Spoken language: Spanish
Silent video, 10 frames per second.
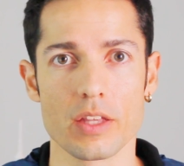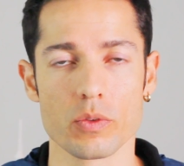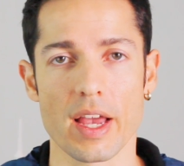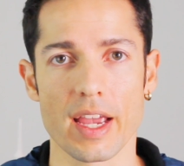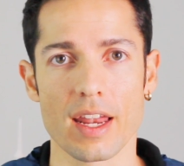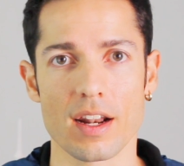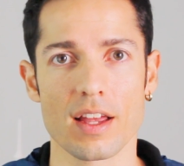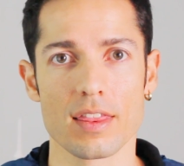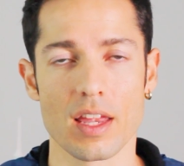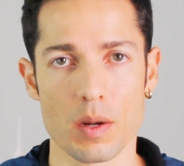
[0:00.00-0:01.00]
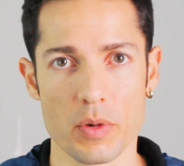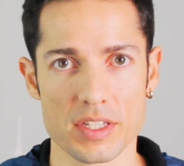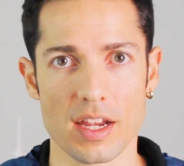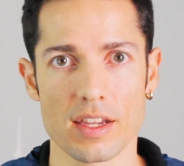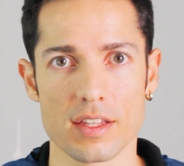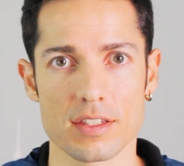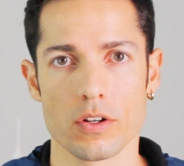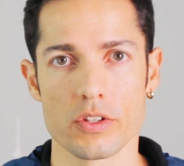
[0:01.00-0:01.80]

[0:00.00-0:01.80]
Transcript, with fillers: en una guerra de represalias.